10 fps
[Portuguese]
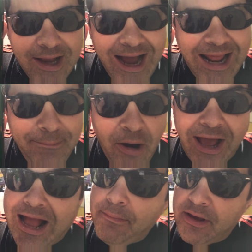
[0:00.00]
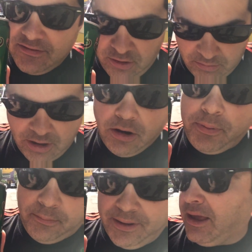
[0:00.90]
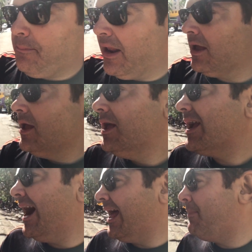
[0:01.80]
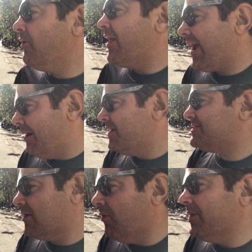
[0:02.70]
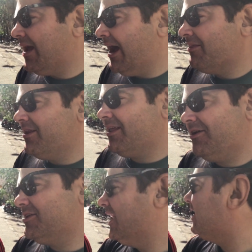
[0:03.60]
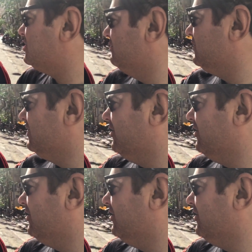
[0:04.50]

Carabal na cabeça. Não, mas peraí, peraí. Carabal na cabeça é complicado, né? Não, ninguém quer chifre